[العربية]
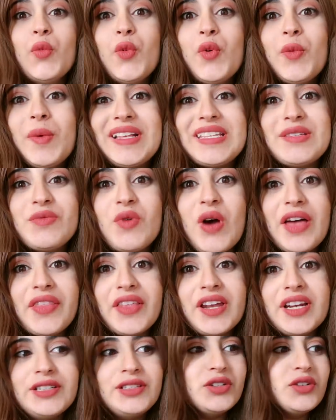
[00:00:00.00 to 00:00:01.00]
ومو بس
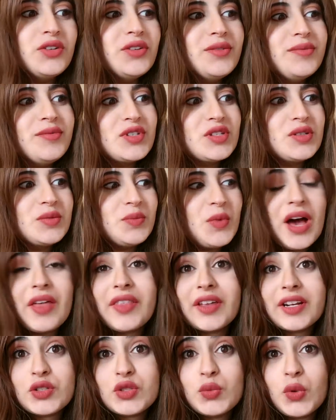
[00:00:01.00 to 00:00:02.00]
محاضرات اليوم
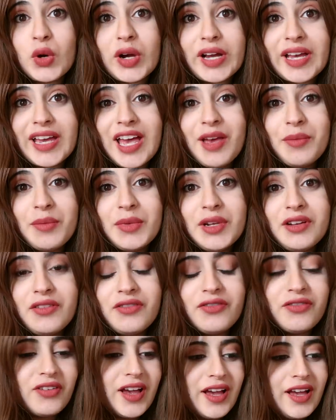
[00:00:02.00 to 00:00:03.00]
محاضرات أسبوع كامل
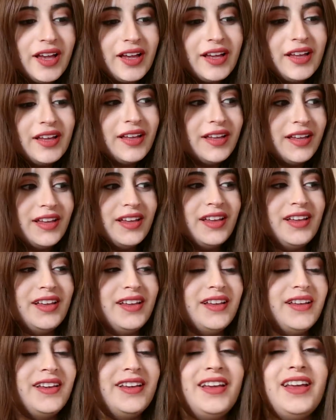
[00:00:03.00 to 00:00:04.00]
ف
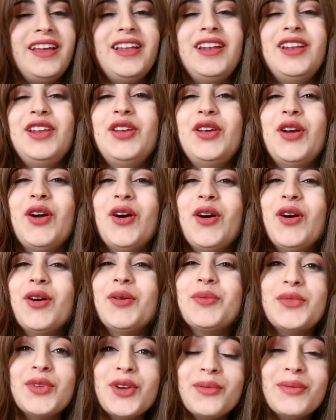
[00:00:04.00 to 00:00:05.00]

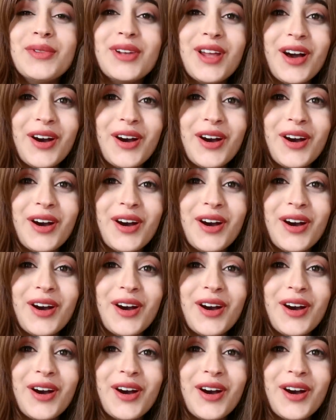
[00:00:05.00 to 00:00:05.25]
اليوم يوم